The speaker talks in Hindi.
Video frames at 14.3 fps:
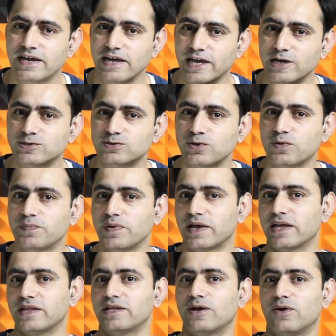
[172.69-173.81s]
एक सौ रुपए
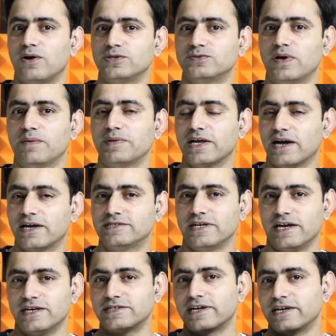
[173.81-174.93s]
के अंदर लॉन्च हुआ है मतलब अगर
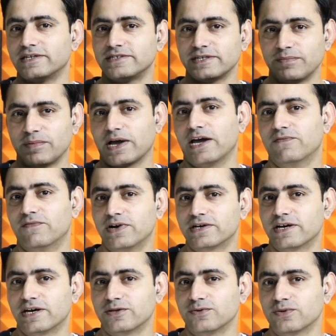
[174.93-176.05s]
चाइनीज करेंसी से मैं कन्वर्ट
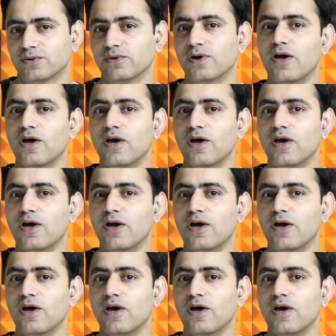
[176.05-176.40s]
कर दूं तो